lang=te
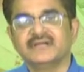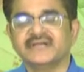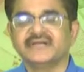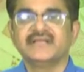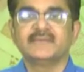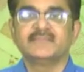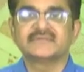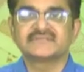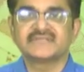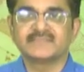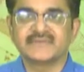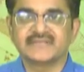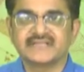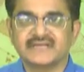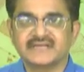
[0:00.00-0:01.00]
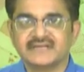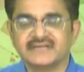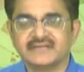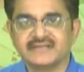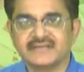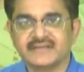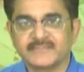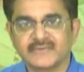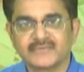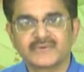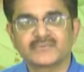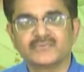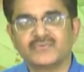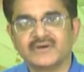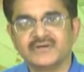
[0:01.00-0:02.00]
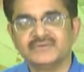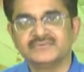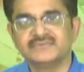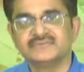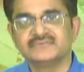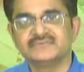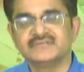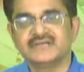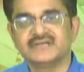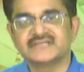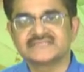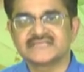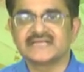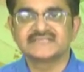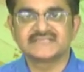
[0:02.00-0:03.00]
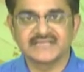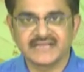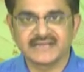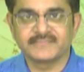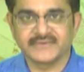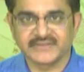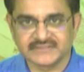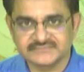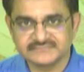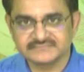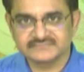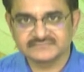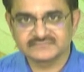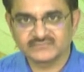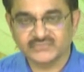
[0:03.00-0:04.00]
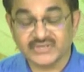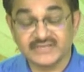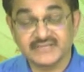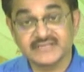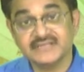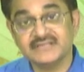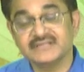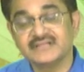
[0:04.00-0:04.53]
ఇండియా మొత్తం మీద ఇప్పటివరకు వాళ్ళు సెల్ చేయలేకపోయారు అంటే